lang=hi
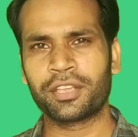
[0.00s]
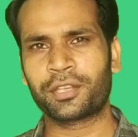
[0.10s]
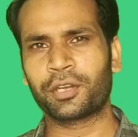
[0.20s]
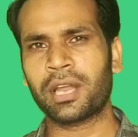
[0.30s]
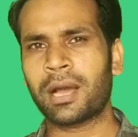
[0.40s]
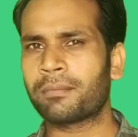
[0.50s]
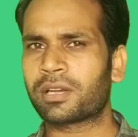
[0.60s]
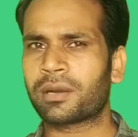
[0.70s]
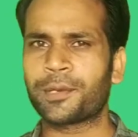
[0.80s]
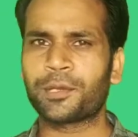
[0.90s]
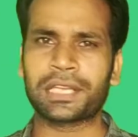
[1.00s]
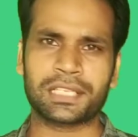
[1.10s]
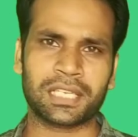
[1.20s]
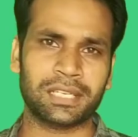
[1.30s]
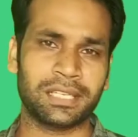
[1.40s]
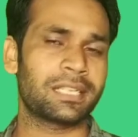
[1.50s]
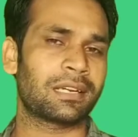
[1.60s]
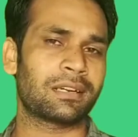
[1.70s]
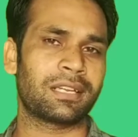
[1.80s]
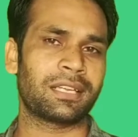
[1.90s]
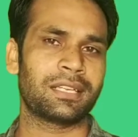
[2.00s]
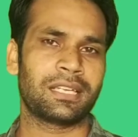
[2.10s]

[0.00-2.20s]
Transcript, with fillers: क्यों ना हम कम्युनिकेशन ही कर लें